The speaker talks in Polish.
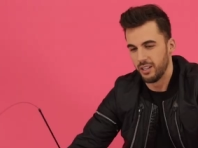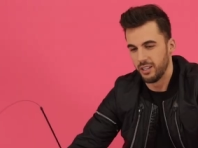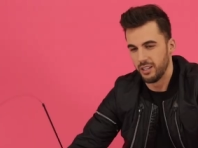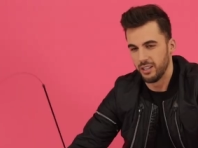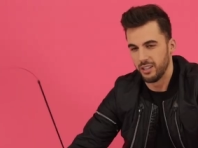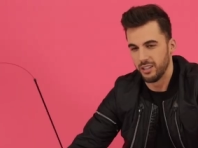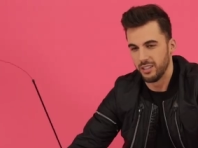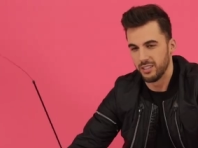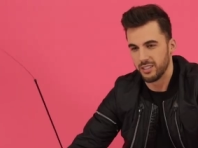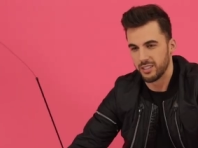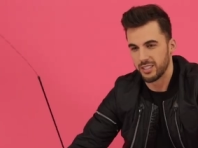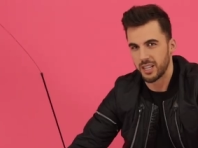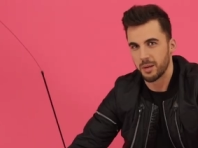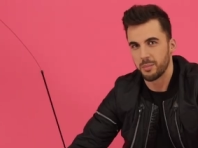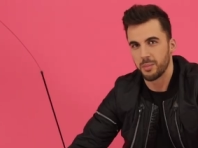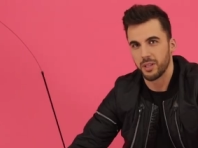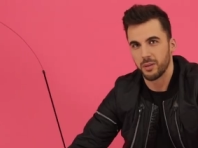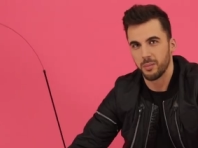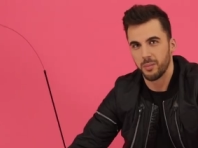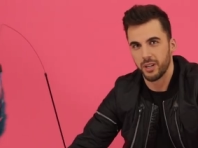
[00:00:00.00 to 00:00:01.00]
e, za
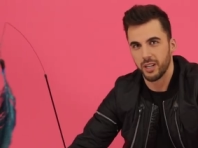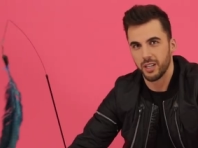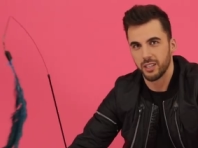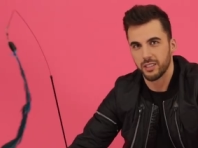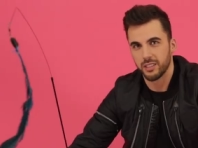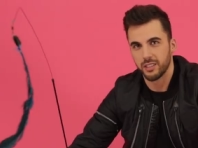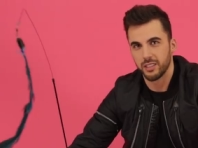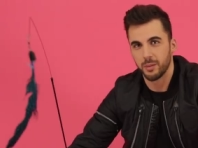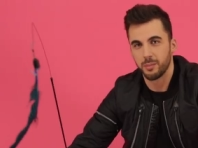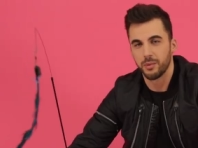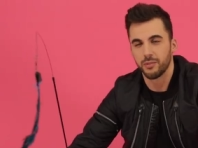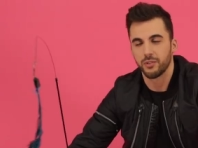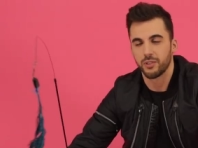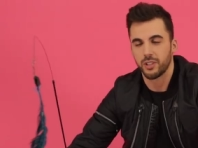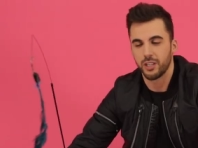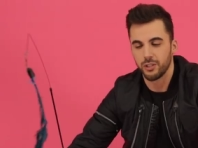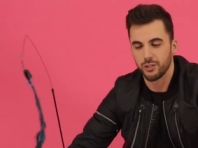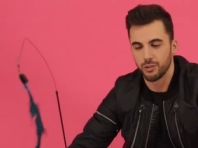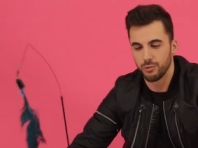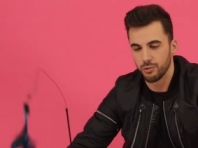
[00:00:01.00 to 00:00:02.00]
pan brat, na pewno
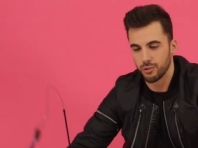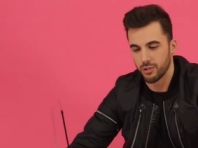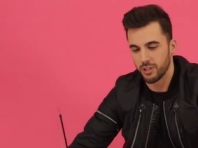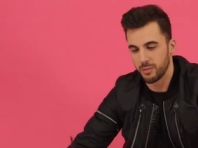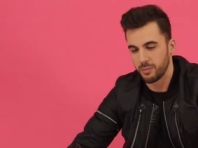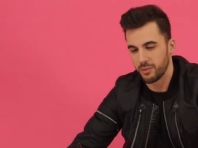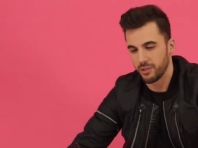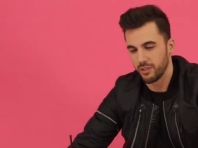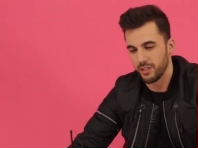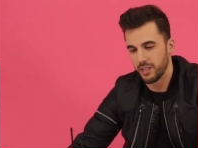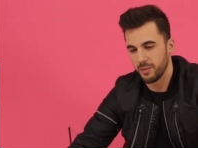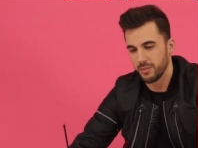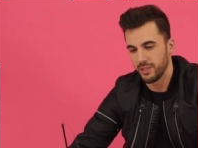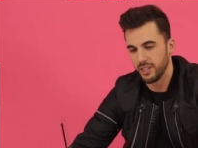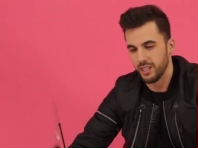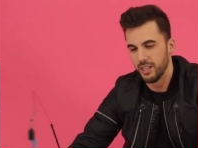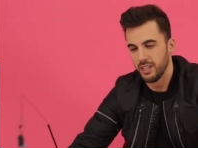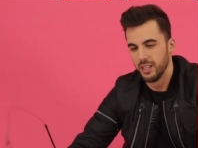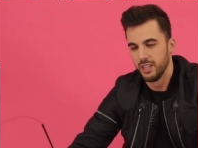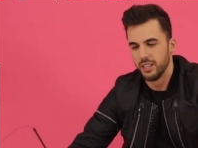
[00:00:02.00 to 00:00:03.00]
tańczy dużo lepiej ode
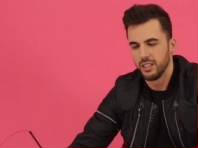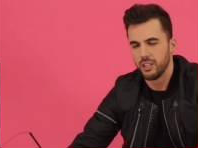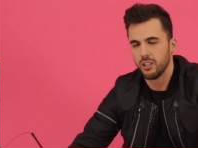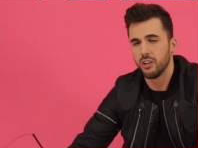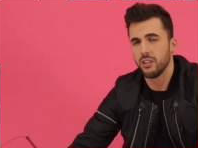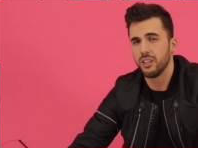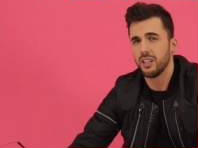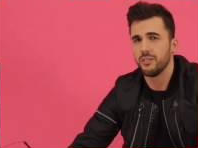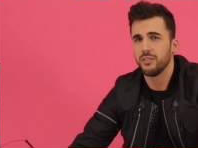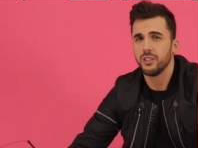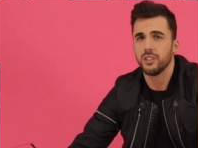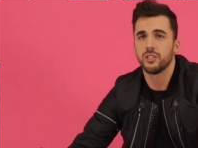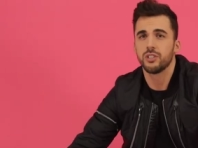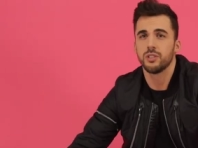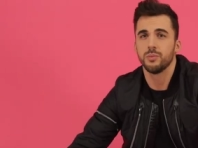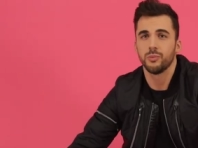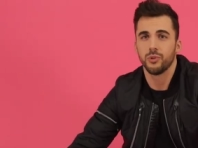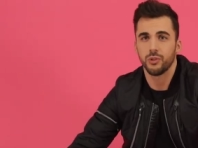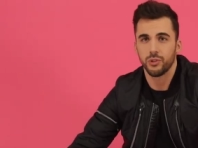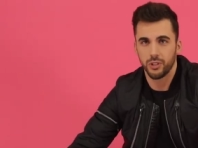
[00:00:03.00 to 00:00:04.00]
mnie. I ona wie, z
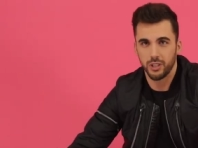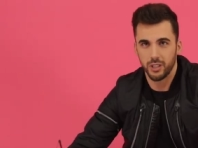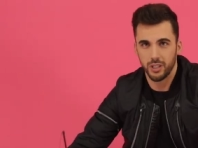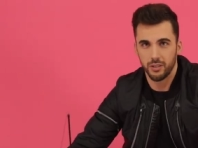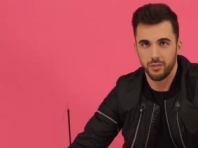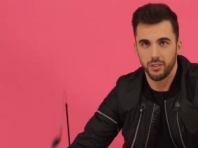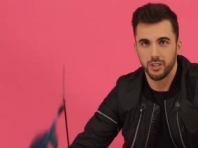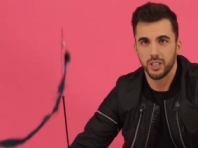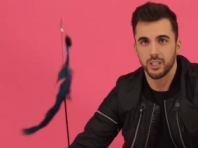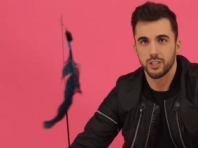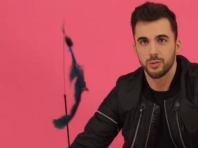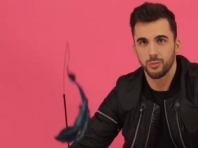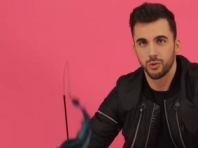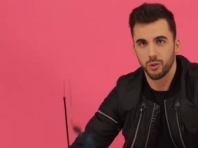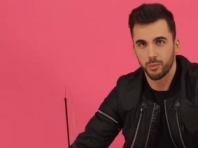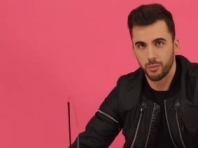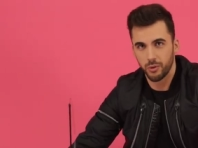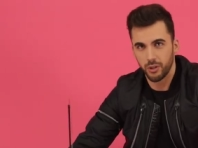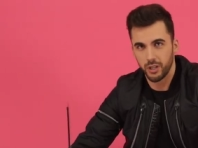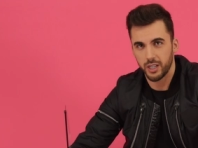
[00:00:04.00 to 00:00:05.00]
czym to się je, wie na czym
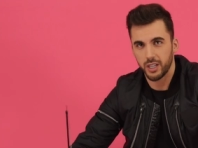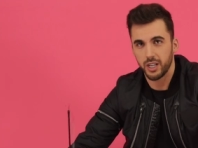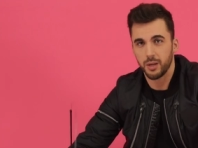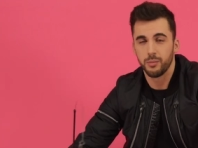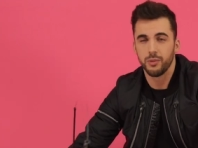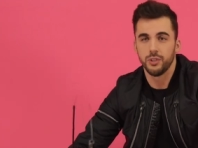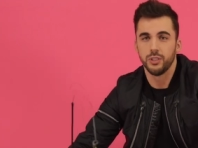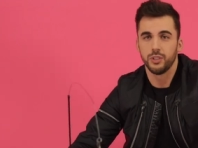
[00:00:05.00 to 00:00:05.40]
to polega, bo